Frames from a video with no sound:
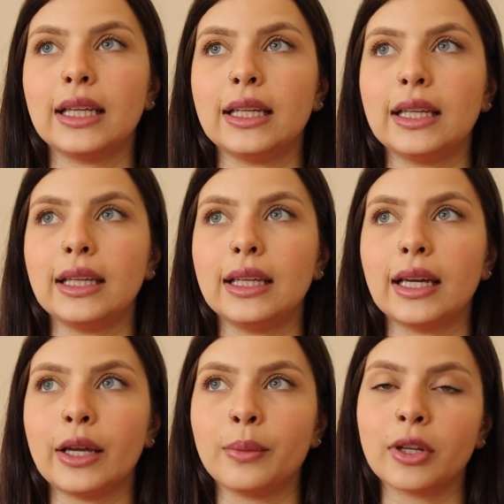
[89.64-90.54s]
e
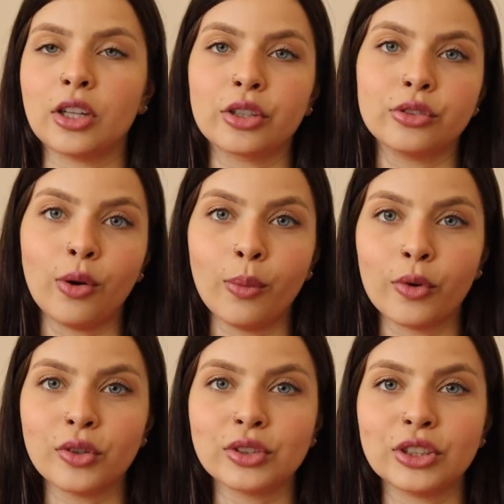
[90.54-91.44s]
aí uma na hora do
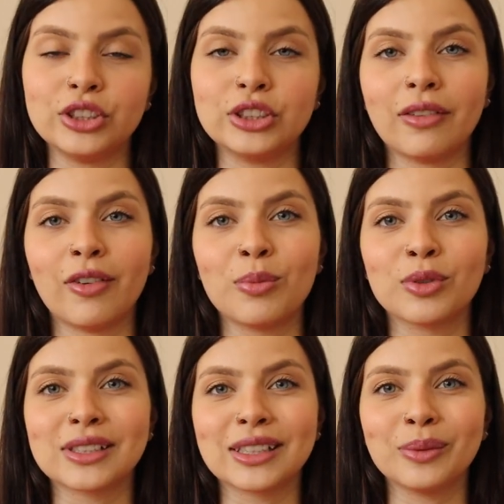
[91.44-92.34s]
almoço, a gente tava
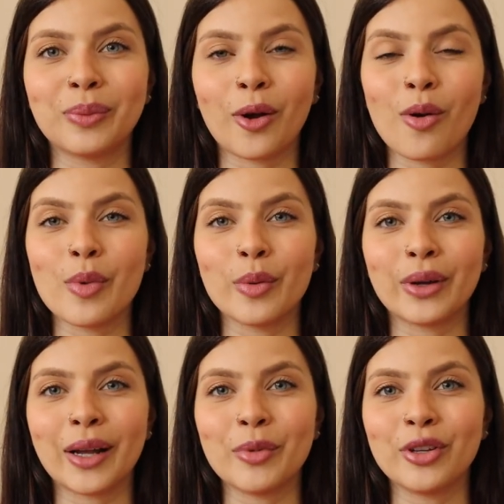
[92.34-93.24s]
almoçando para
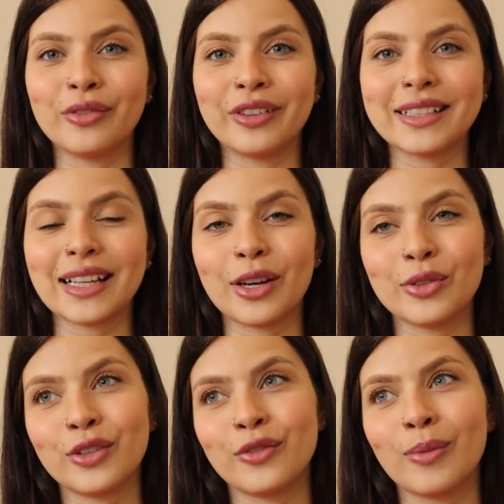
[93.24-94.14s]
comemorar meu aniversário,
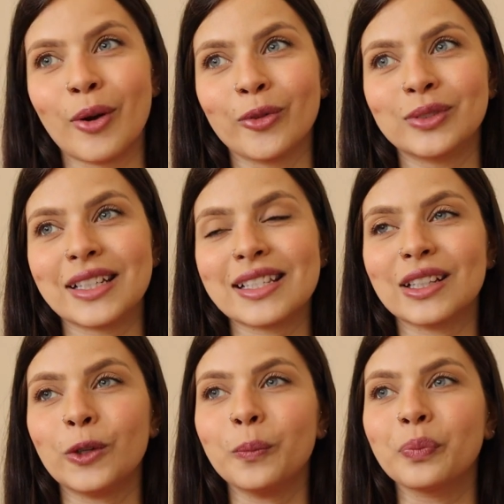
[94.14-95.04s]
eu tive uma
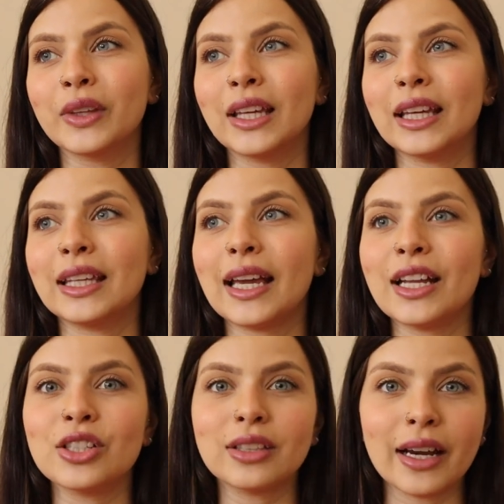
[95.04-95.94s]
contração. E
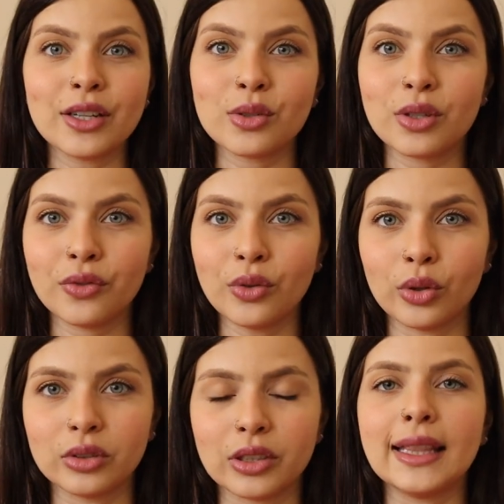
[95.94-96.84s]
aí de tarde eu tive
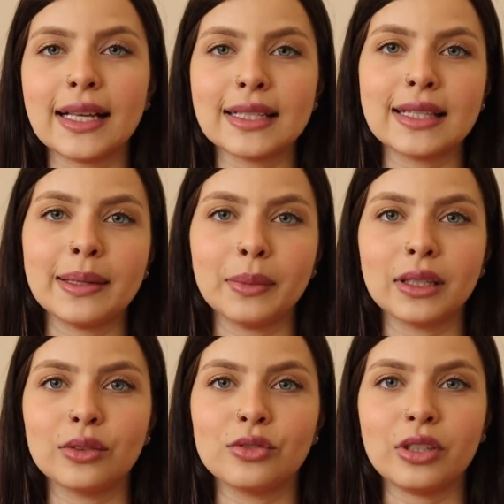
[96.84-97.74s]
outra. Nessa
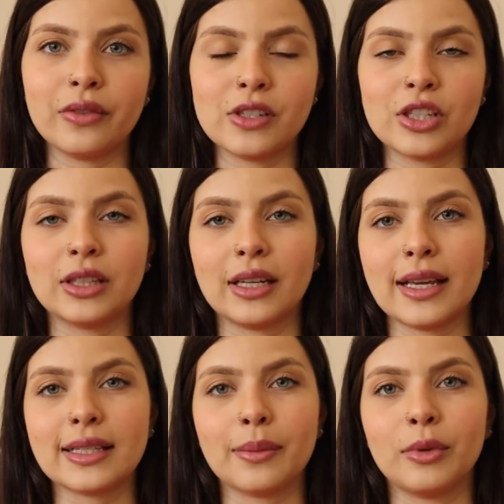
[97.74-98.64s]
semana do dia
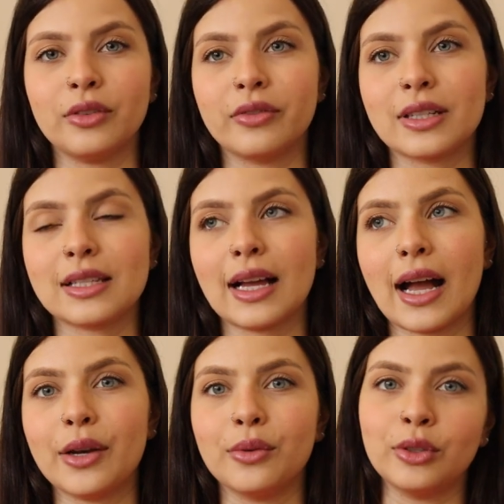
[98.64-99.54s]
23, que é meu
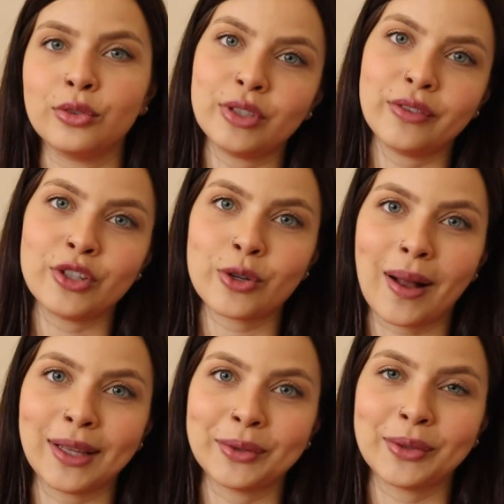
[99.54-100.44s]
aniversário, e no dia
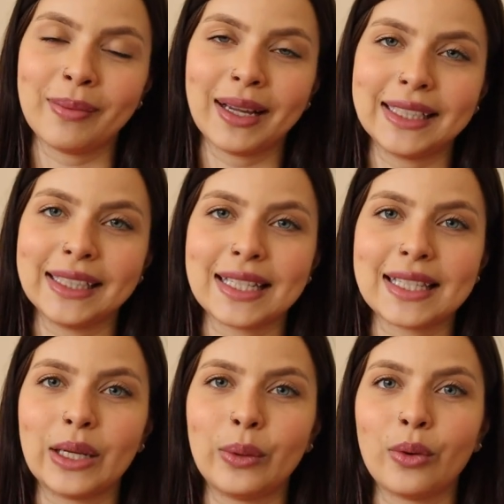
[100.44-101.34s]
24 que o Malik
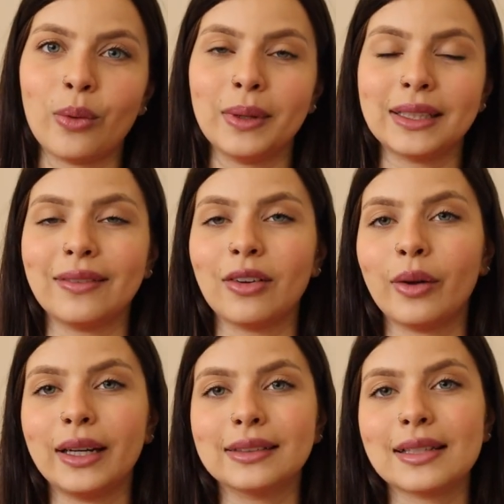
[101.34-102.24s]
nasceu, eu completava
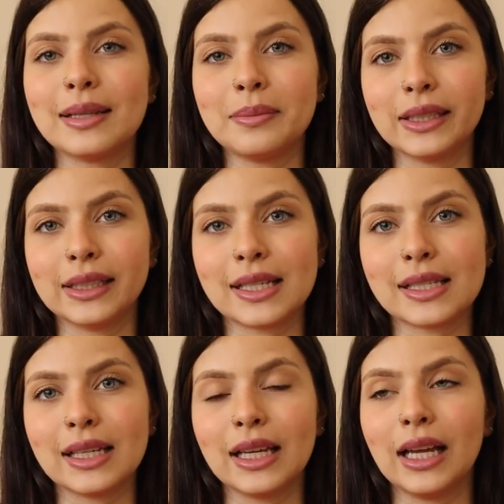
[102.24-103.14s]
40
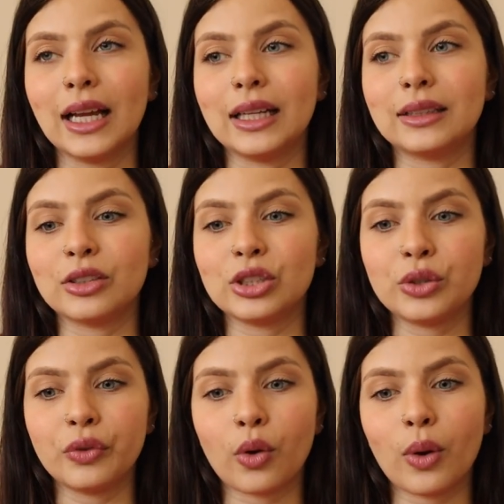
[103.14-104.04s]
semanas. Então a
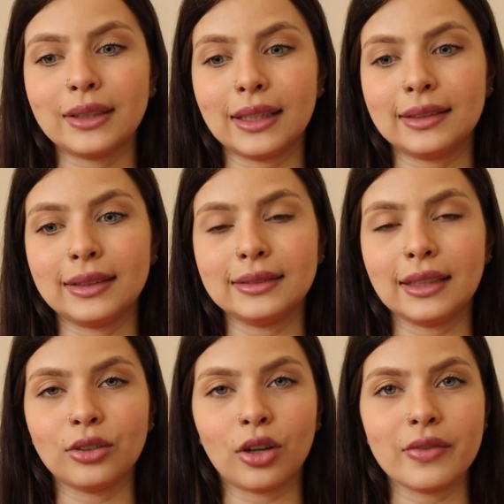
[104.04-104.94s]
gente ficou até
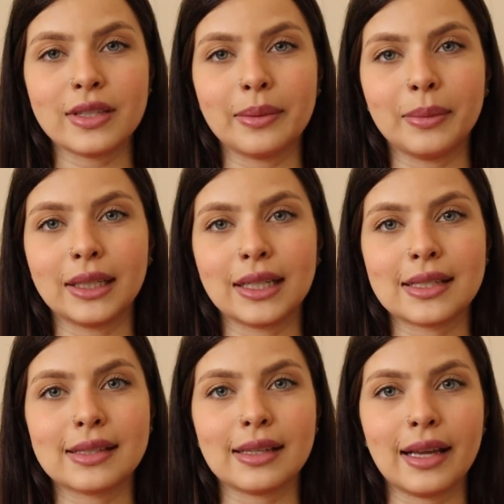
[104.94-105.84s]
39
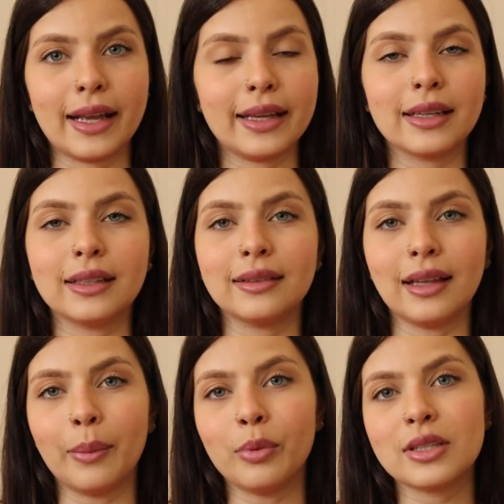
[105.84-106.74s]
semanas é, em
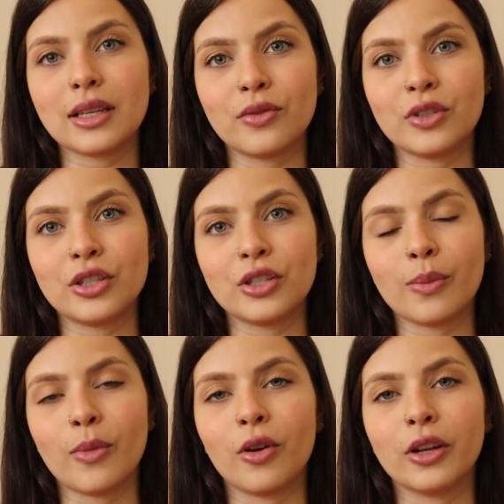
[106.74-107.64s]
Anitápolis, que é onde a
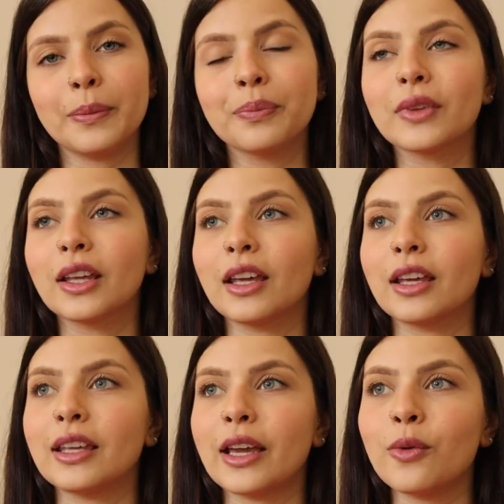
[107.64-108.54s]
gente mora.
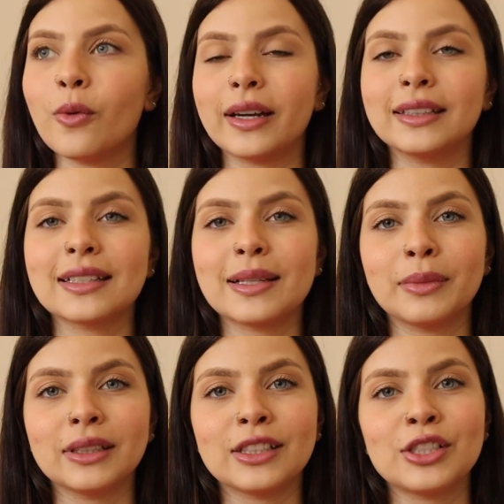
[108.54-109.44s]
E aí com 40
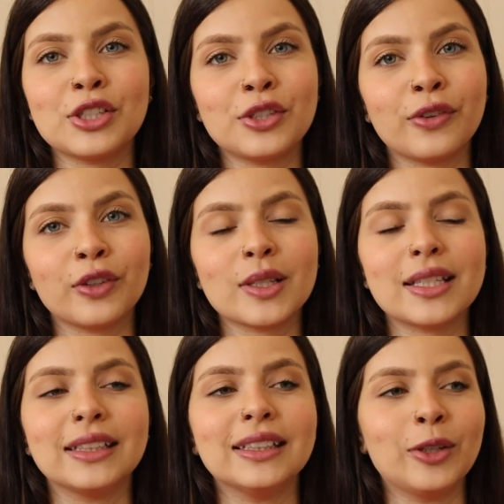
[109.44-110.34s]
semanas a gente falou
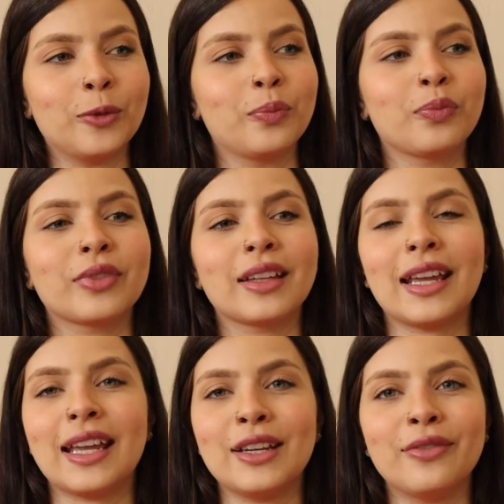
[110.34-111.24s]
assim, não,
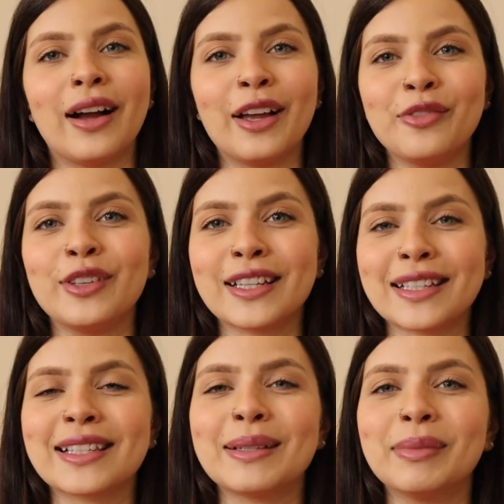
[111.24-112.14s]
ele vai vir
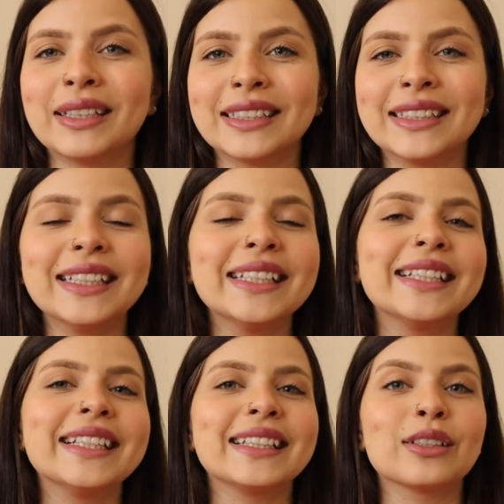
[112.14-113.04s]
essa semana,
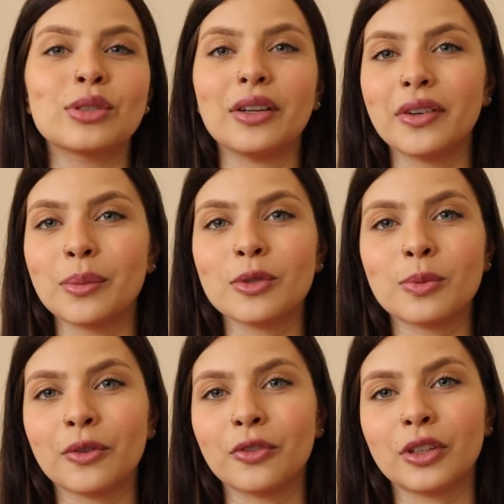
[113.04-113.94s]
então já vamos
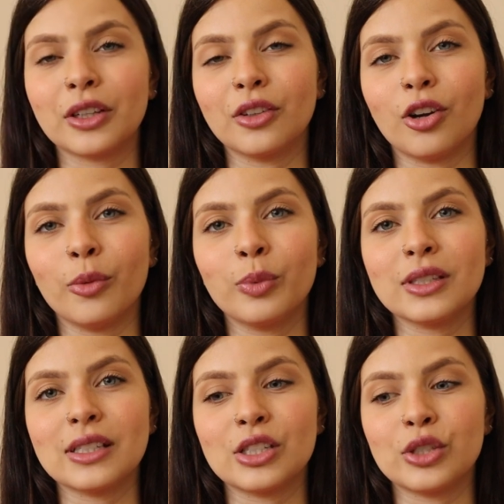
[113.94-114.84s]
para
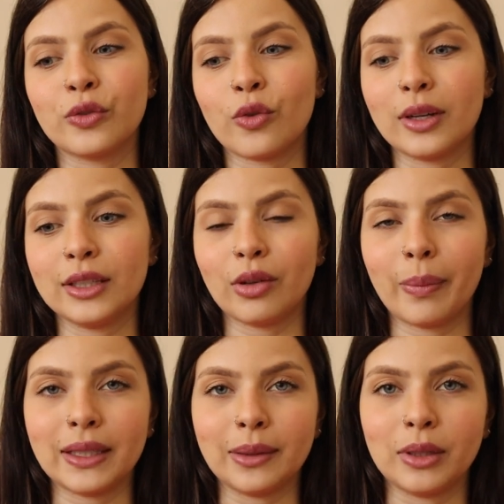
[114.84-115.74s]
Florianópolis. A gente ficou ali no
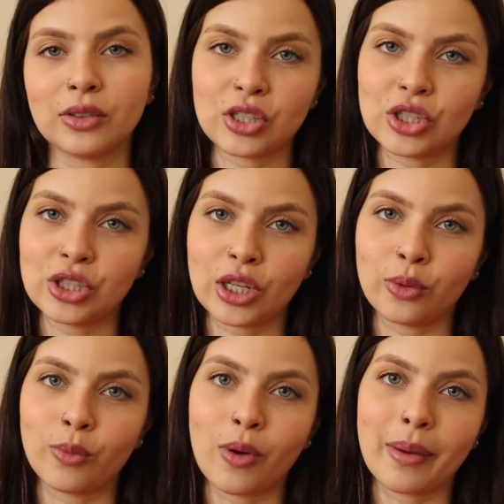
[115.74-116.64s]
apartamento que a gente tem
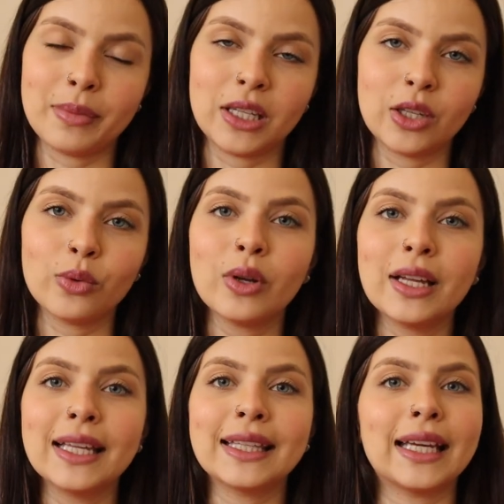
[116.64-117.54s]
no Bom Abrigo,
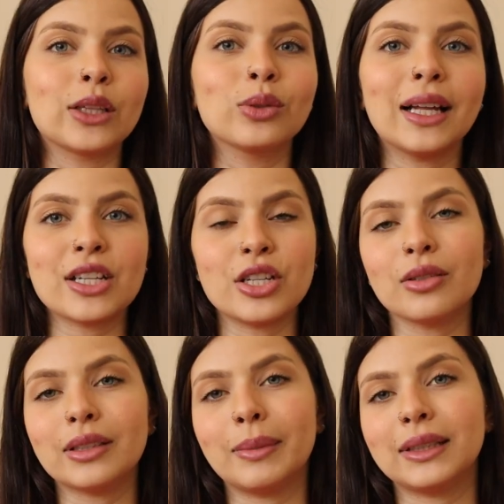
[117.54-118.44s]
que é do
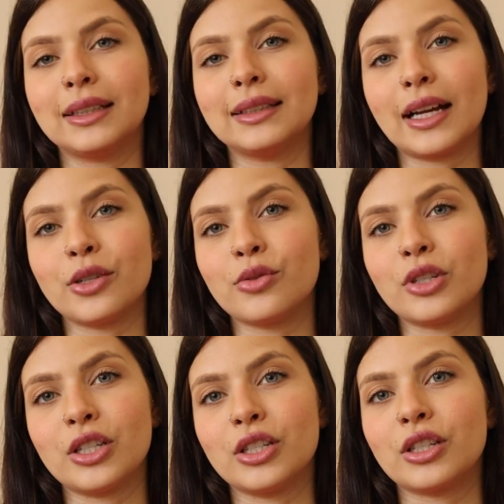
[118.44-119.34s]
ladinho da maternidade
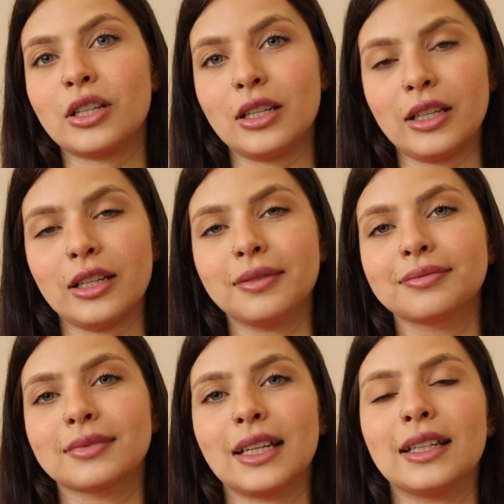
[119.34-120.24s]
onde a gente queria
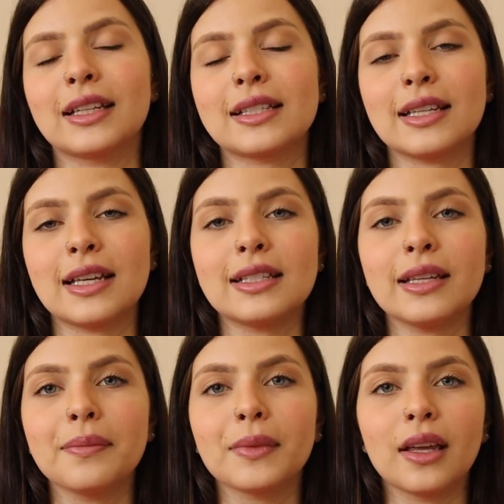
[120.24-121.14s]
que ele
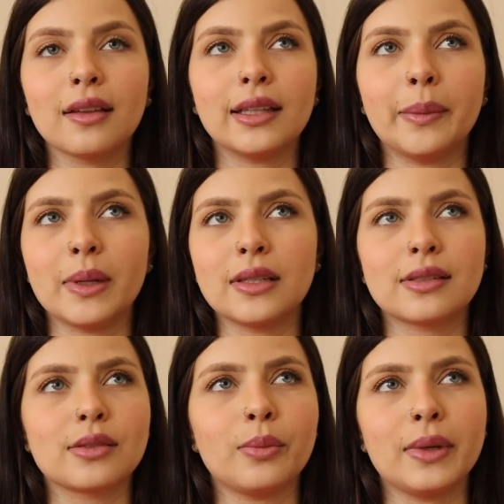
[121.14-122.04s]
nascesse. Dá
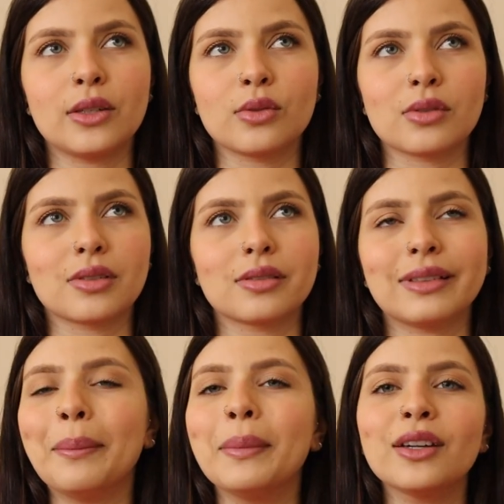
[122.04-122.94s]
mais ou menos,
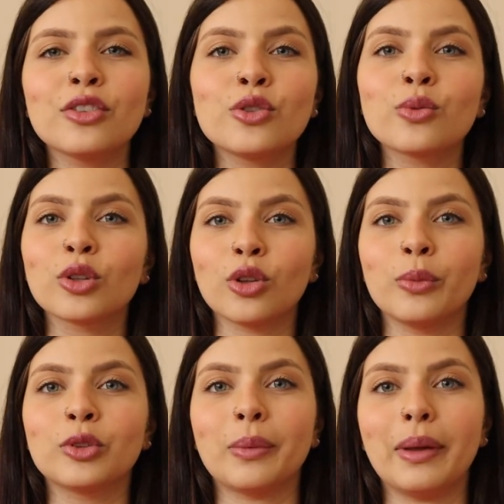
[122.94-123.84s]
dá menos de um quilômetro,